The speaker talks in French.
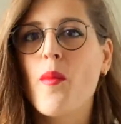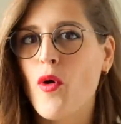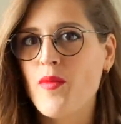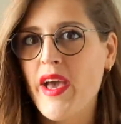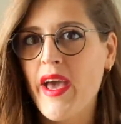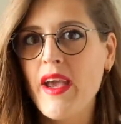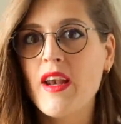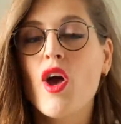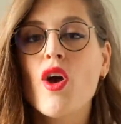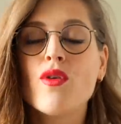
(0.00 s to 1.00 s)
Première
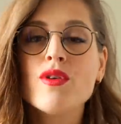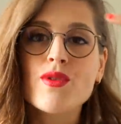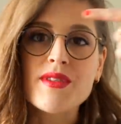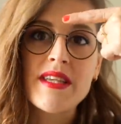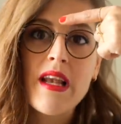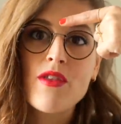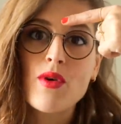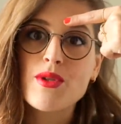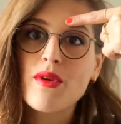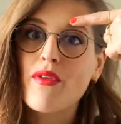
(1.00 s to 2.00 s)
règle, le sourcil
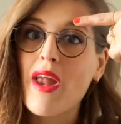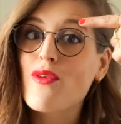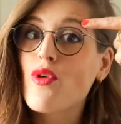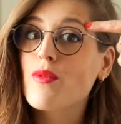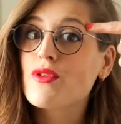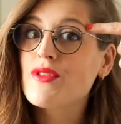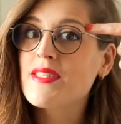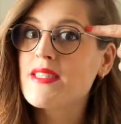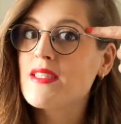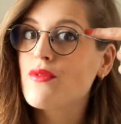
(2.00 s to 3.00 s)
doit suivre la courbe
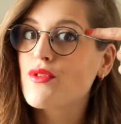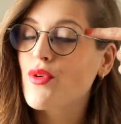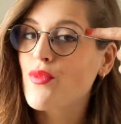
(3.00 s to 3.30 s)
juste ici de votre